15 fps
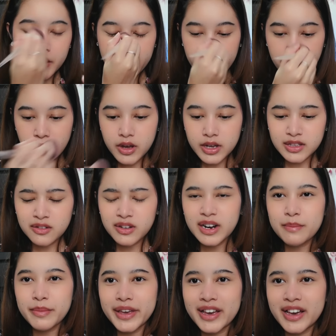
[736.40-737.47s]
kayak aku nggak tahu
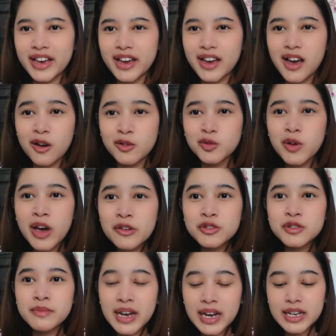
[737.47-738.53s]
kenapa ya kayak aku tuh
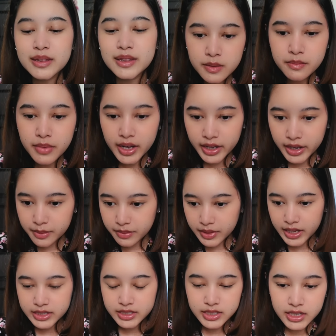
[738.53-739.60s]
harus banget pakai
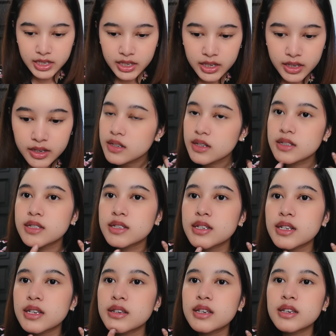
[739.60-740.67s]
blush di di
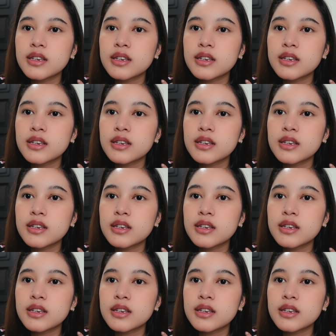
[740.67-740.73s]
sini